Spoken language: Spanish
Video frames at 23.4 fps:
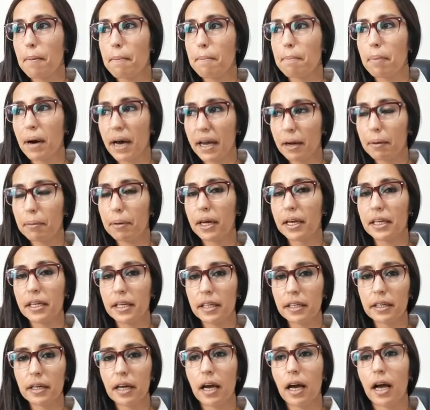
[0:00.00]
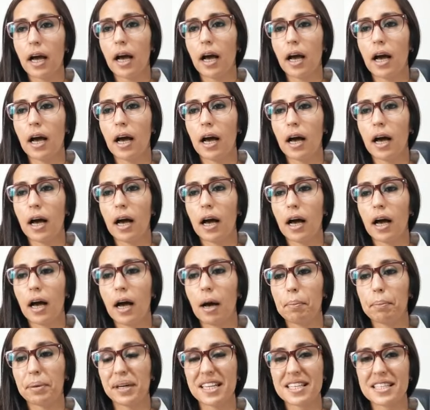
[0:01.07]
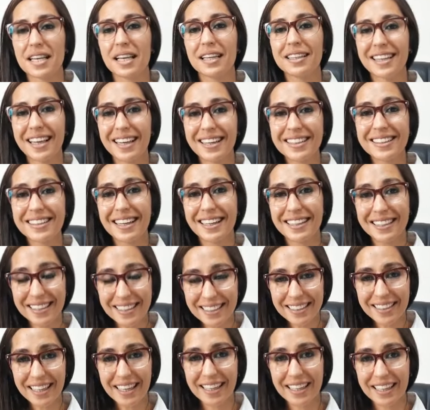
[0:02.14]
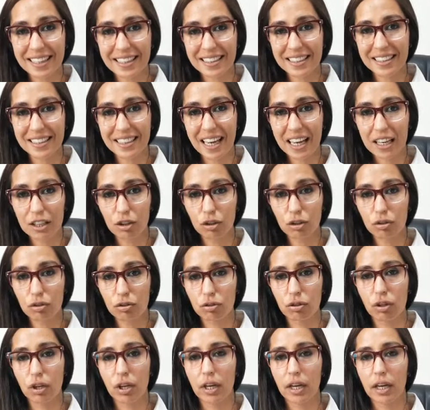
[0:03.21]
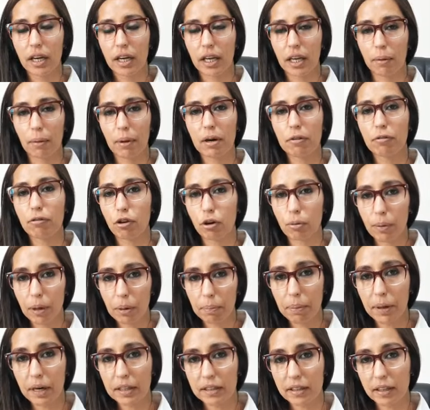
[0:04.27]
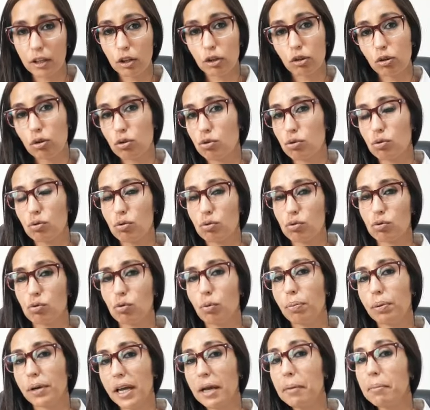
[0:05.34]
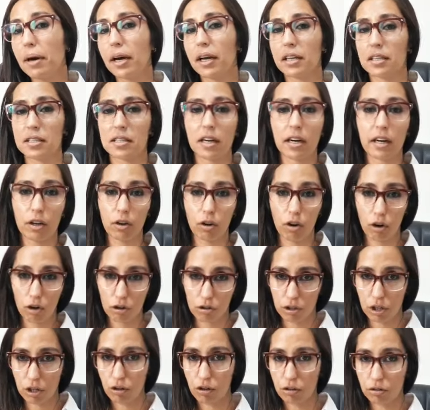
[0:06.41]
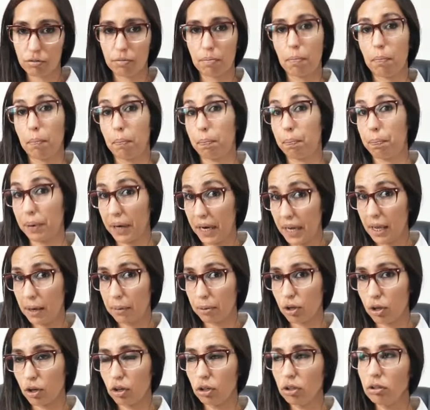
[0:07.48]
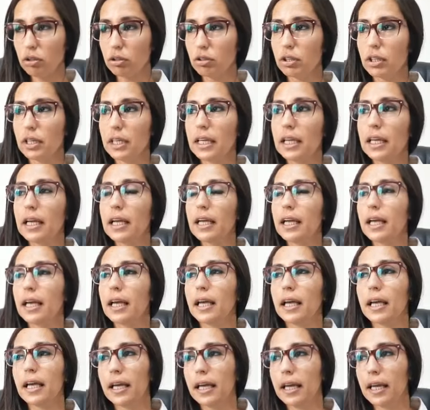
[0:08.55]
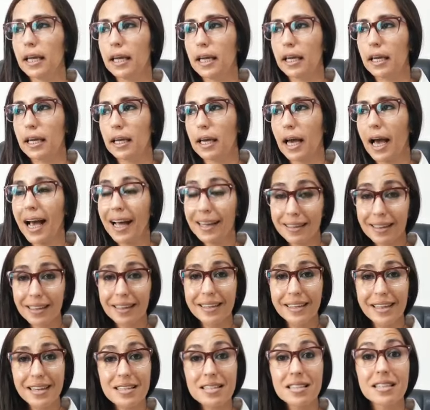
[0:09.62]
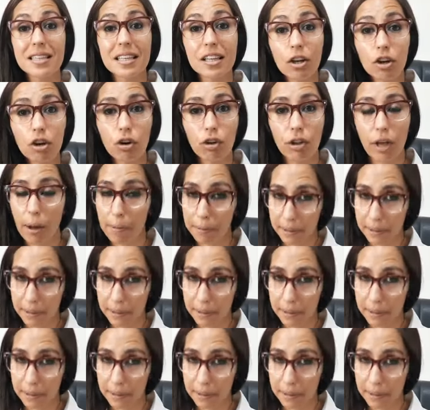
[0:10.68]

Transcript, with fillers: van a venir a, presentar esta lista de candidatos que van a formar parte de estos sublemas que se reconocieron previo eh, hasta el día 5 de